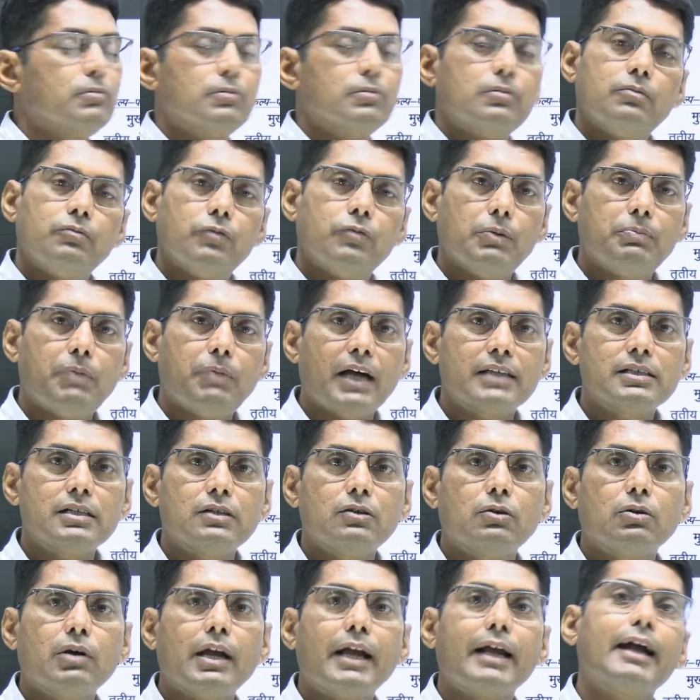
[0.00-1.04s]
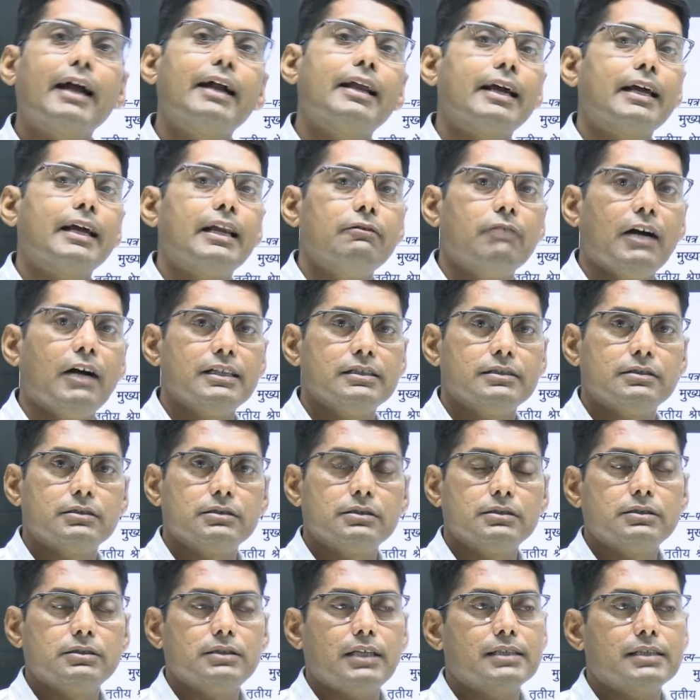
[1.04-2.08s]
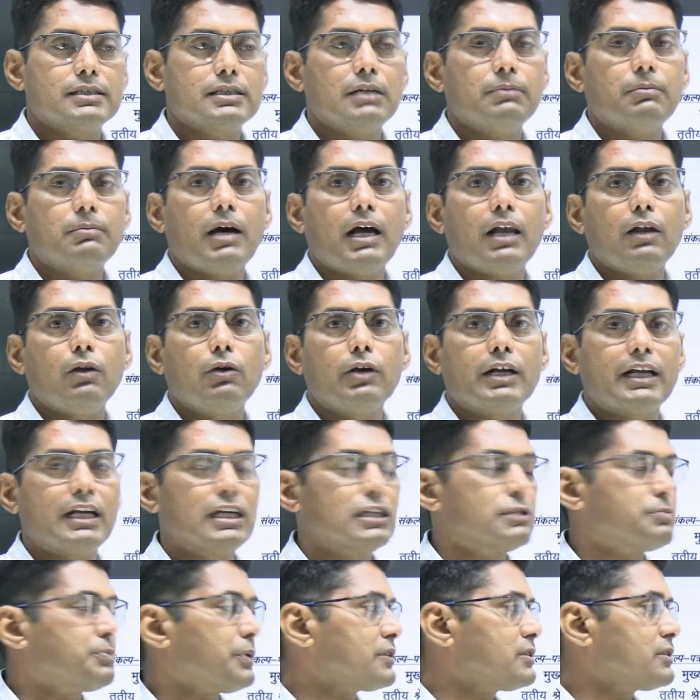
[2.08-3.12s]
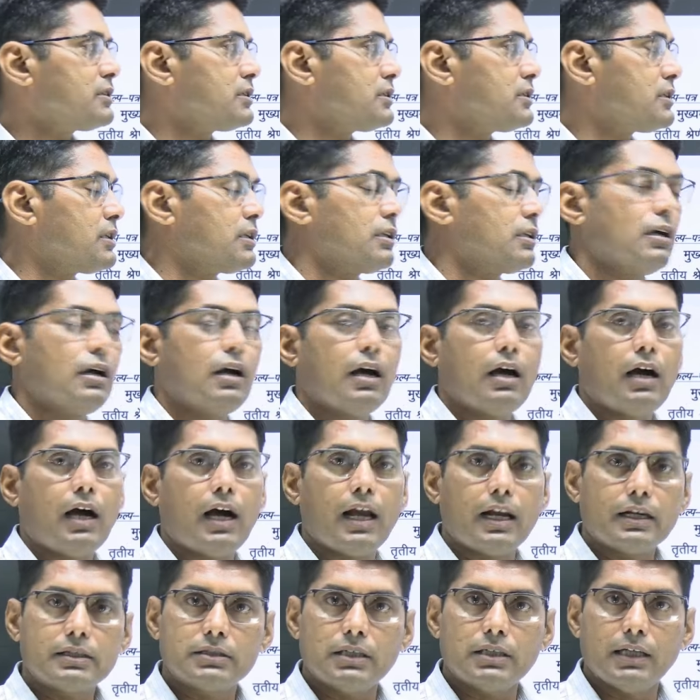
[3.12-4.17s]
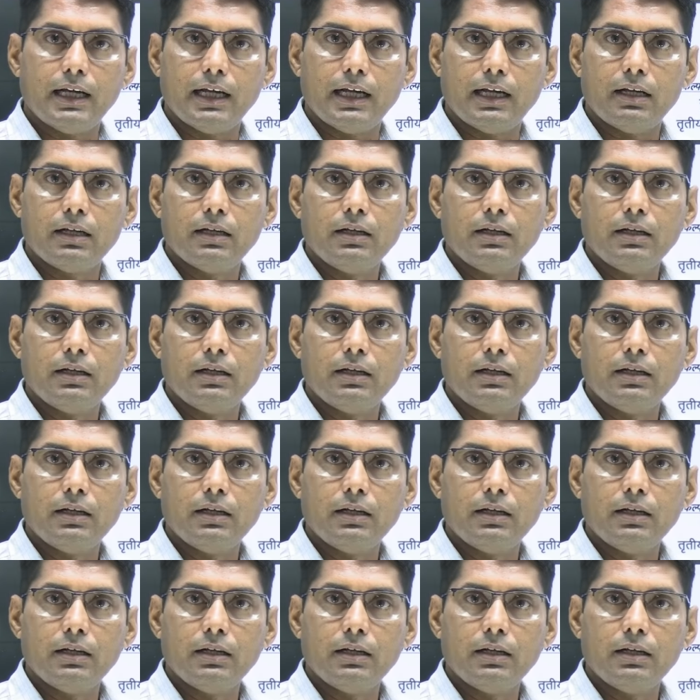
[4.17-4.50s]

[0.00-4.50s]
विभाजन होंगे कैटेगरी वाइज जैसे मान लो इक्कीस प्रतिशत आरक्षण है